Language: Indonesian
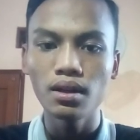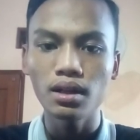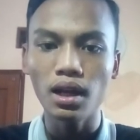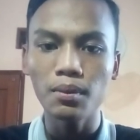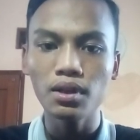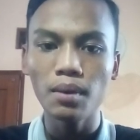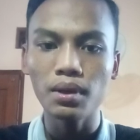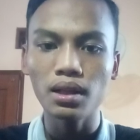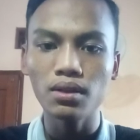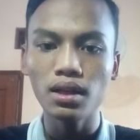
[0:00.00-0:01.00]
Namun
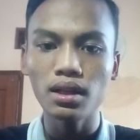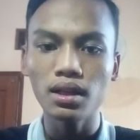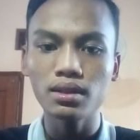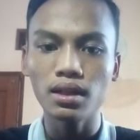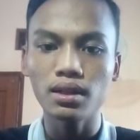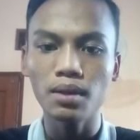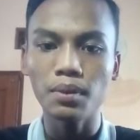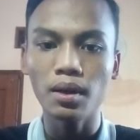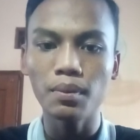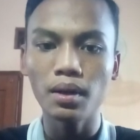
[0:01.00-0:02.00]
lambat laun ayah sadar
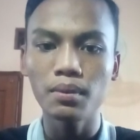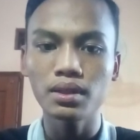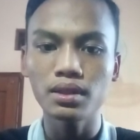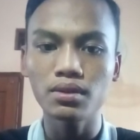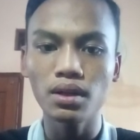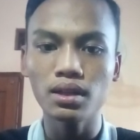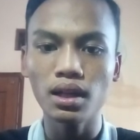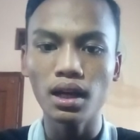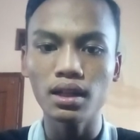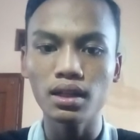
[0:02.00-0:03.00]
bahwa pengemis itu
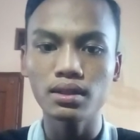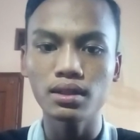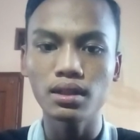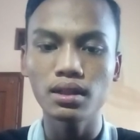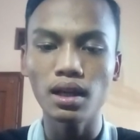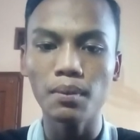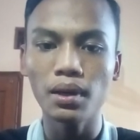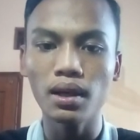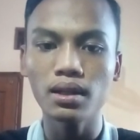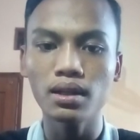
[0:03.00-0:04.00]
adalah anaknya sendiri,
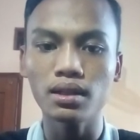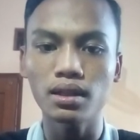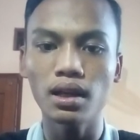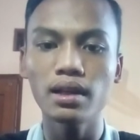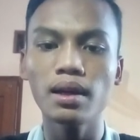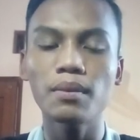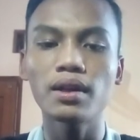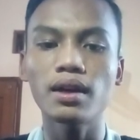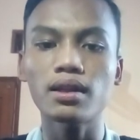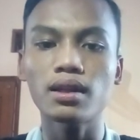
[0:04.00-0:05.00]
apalagi ketika ia
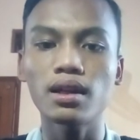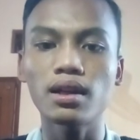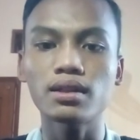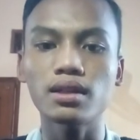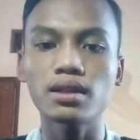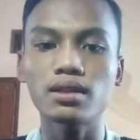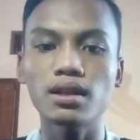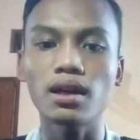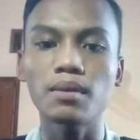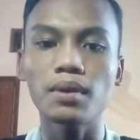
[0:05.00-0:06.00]
melihat tanda cacat di
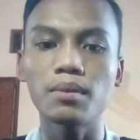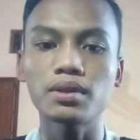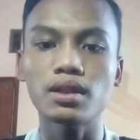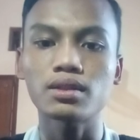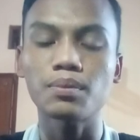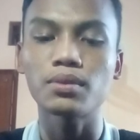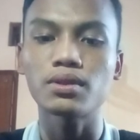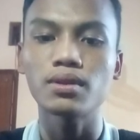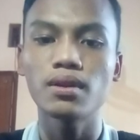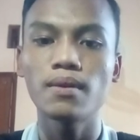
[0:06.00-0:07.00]
lengan pengemis tersebut.
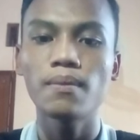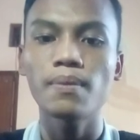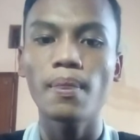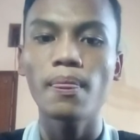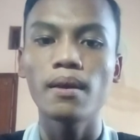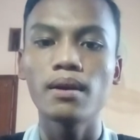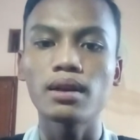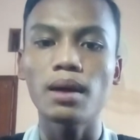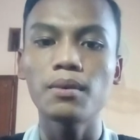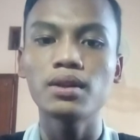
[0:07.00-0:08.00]

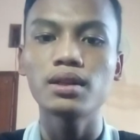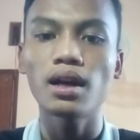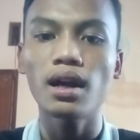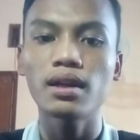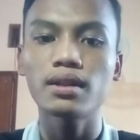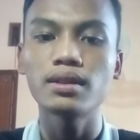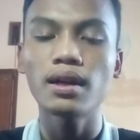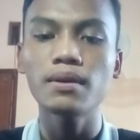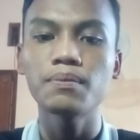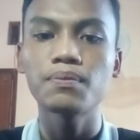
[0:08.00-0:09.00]
Namun hingga
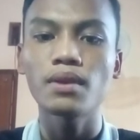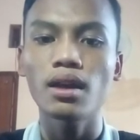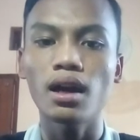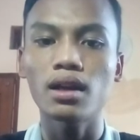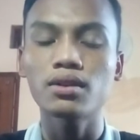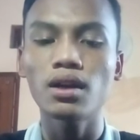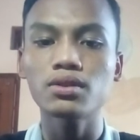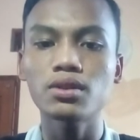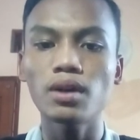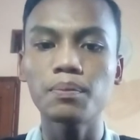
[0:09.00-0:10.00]
akhirnya, Hardo
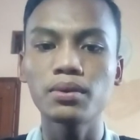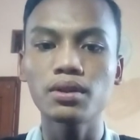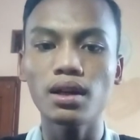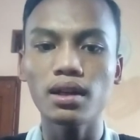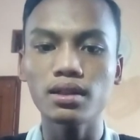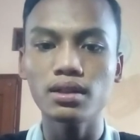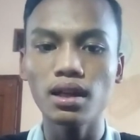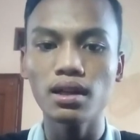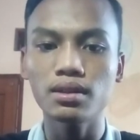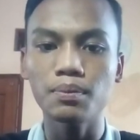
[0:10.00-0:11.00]
harus kabur karena
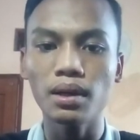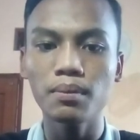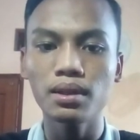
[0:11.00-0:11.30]
tentara Jepang